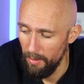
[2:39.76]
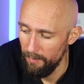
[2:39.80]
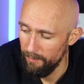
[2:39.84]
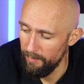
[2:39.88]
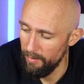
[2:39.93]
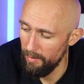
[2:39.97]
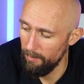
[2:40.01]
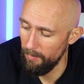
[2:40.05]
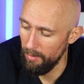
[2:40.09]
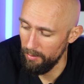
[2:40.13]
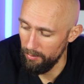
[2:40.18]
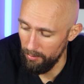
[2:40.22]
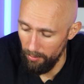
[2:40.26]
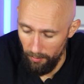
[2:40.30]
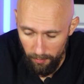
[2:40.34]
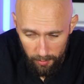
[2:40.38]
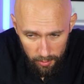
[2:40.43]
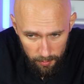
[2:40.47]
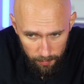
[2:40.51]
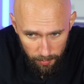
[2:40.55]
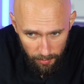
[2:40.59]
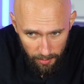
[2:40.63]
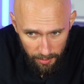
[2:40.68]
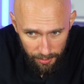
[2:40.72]
więc ma
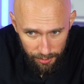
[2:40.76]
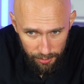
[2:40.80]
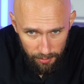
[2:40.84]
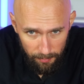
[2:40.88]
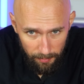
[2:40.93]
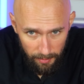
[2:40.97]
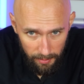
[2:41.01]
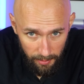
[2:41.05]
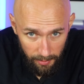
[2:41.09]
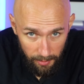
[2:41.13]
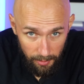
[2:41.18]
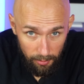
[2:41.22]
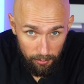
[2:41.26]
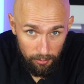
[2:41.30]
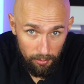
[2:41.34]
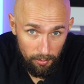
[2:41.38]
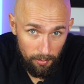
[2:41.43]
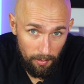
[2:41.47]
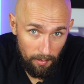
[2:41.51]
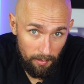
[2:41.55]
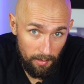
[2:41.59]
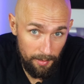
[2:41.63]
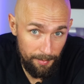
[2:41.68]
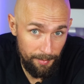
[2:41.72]
dosyć pokaźną baterię, którą
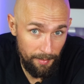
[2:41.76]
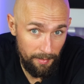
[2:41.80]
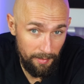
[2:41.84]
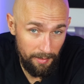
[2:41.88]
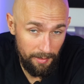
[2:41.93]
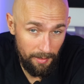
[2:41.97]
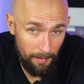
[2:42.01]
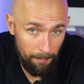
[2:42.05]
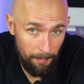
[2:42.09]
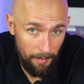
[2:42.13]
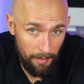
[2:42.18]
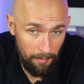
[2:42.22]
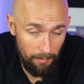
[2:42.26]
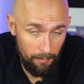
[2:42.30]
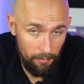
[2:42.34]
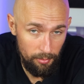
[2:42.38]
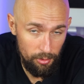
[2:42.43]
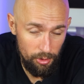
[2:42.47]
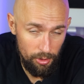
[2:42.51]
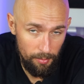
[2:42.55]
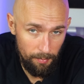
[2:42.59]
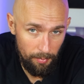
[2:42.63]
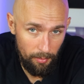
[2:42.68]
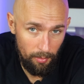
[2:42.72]
jesteśmy w stanie bardzo
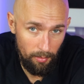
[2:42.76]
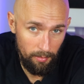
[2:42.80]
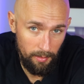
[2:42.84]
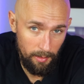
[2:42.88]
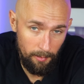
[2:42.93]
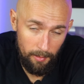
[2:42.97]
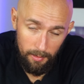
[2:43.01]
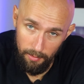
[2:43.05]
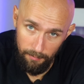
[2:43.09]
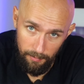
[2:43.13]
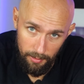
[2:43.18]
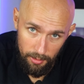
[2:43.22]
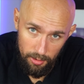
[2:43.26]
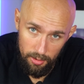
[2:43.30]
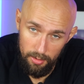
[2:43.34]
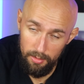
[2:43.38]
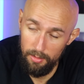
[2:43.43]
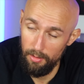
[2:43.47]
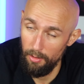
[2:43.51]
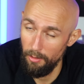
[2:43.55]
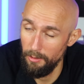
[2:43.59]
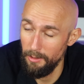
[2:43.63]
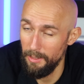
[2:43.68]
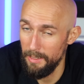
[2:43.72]
szybko naładować.
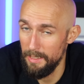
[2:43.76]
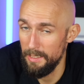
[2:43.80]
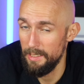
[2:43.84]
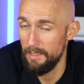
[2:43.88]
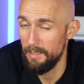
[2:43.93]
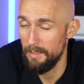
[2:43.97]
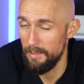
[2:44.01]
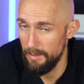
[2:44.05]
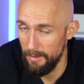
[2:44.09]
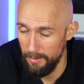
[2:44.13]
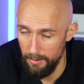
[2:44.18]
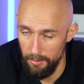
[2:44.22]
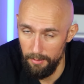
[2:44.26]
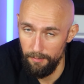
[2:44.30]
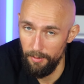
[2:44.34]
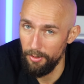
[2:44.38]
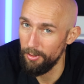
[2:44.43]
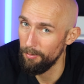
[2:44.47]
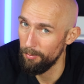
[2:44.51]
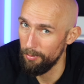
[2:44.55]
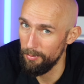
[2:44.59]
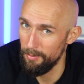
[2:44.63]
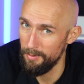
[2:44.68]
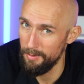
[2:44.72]
To jest
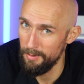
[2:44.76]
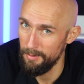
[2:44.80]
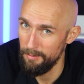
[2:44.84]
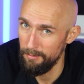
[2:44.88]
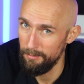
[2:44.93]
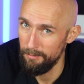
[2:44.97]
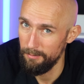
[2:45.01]
zdecydowany plus.